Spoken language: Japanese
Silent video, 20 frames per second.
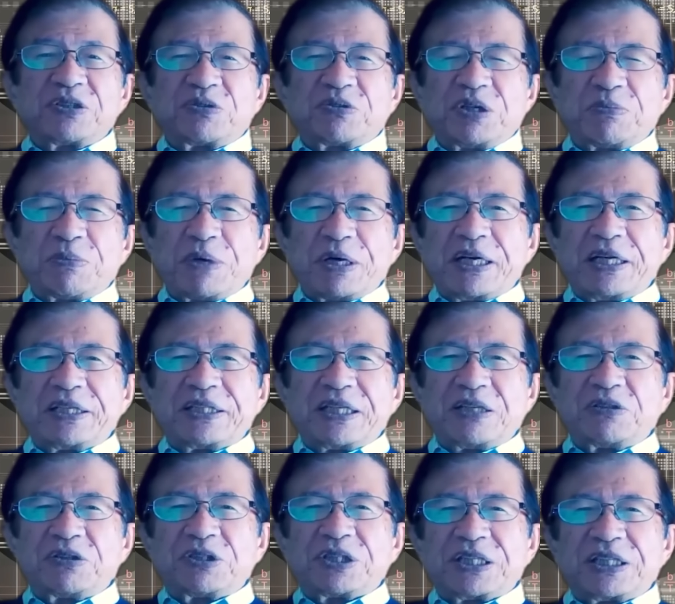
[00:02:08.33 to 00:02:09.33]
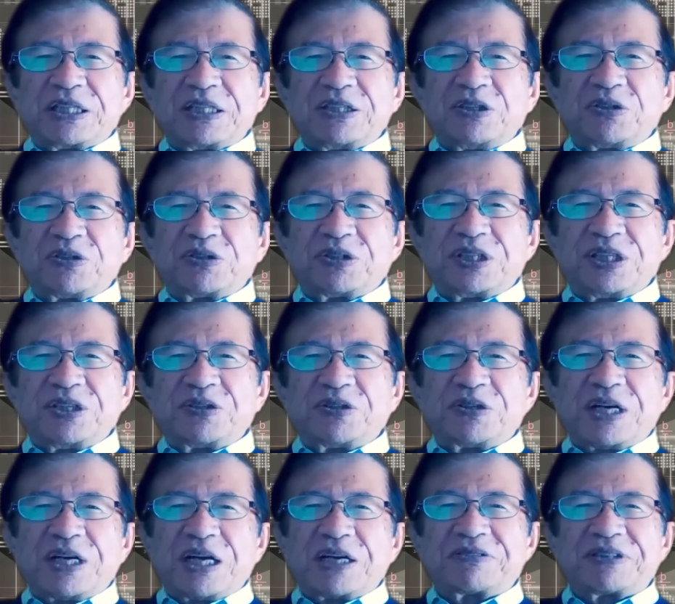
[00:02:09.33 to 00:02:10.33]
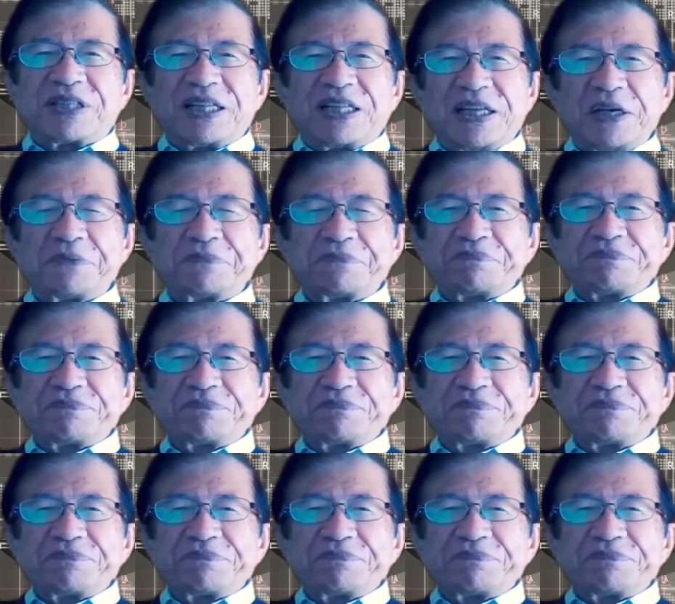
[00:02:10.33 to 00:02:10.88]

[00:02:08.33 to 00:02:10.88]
これまあ計算の仕方によっていろいろあるんでね。